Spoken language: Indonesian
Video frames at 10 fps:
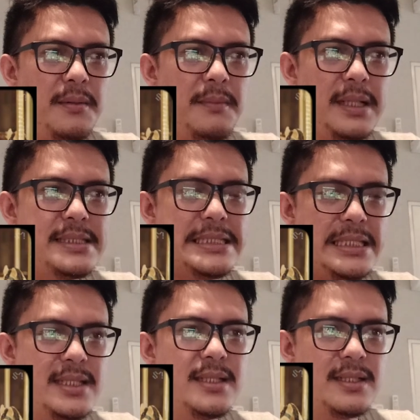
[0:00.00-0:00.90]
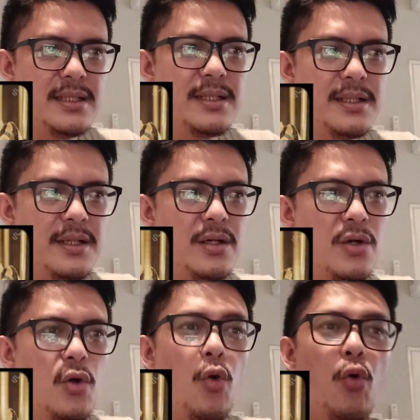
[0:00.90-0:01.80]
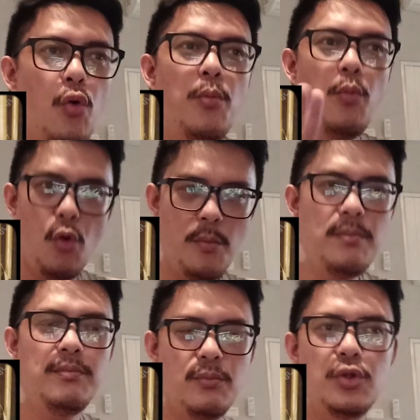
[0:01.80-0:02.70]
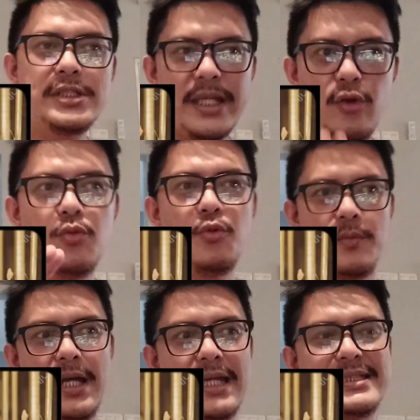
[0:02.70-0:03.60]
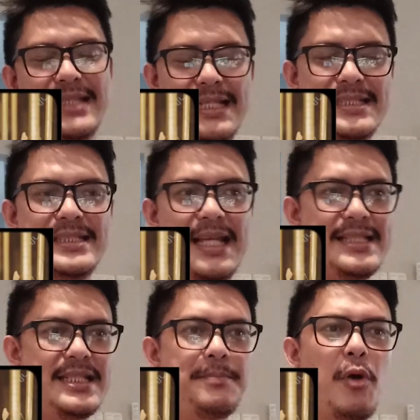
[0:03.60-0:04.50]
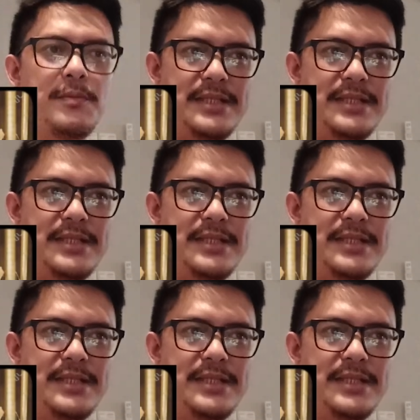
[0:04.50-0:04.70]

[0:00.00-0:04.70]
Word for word: Mana sih? Umum, musiknya umum guys, jazzy jazzy pop